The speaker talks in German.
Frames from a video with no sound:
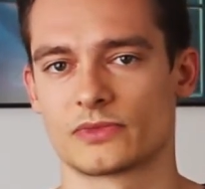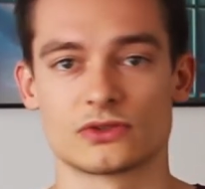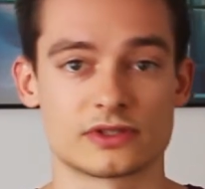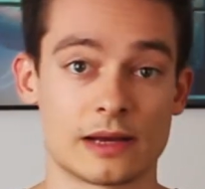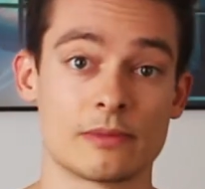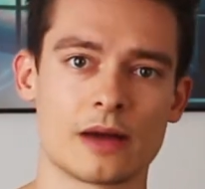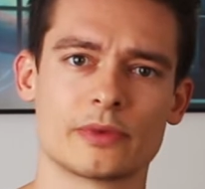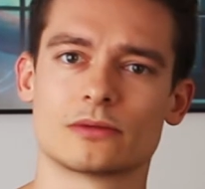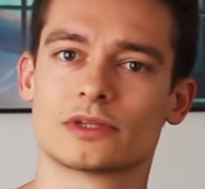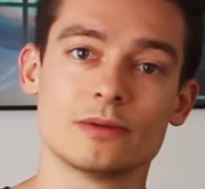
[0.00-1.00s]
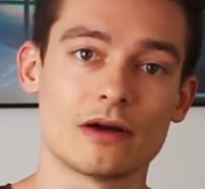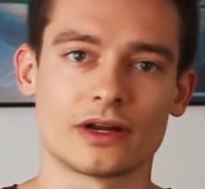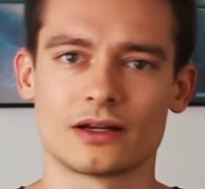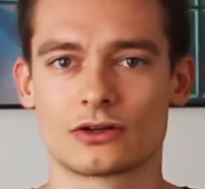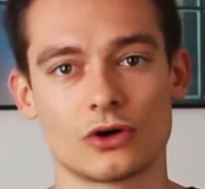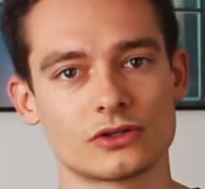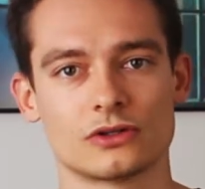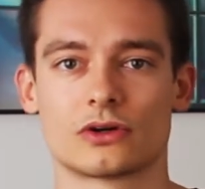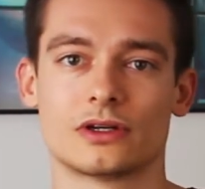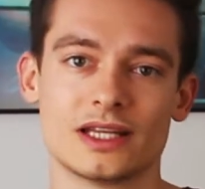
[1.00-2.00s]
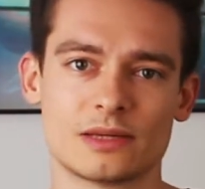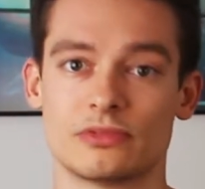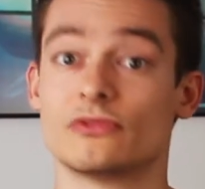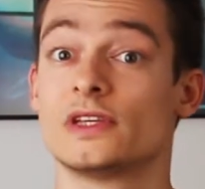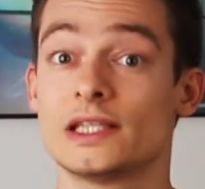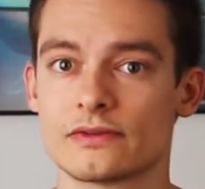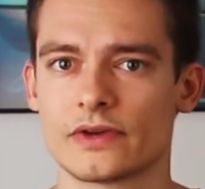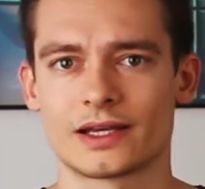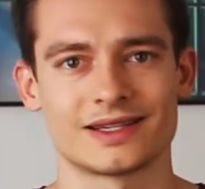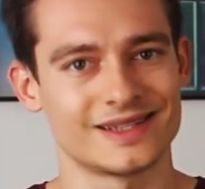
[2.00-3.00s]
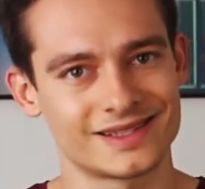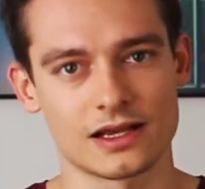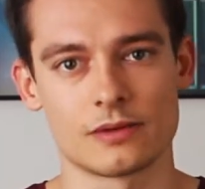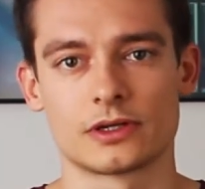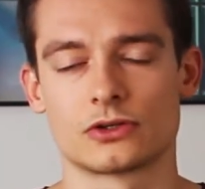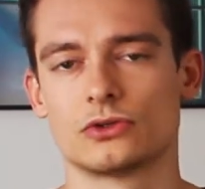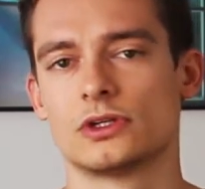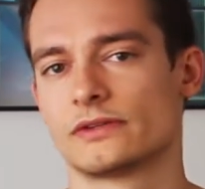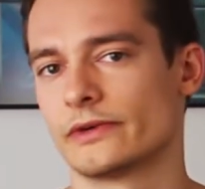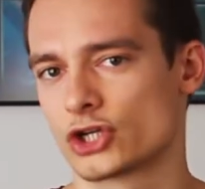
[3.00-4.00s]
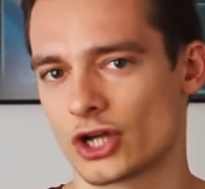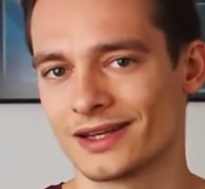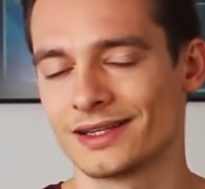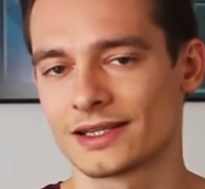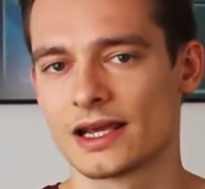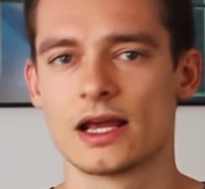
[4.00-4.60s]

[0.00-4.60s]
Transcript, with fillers: Ein Zusammenhang mit dem Klimawandel konnte noch nicht bewiesen werden, ist aber natürlich wahrscheinlich.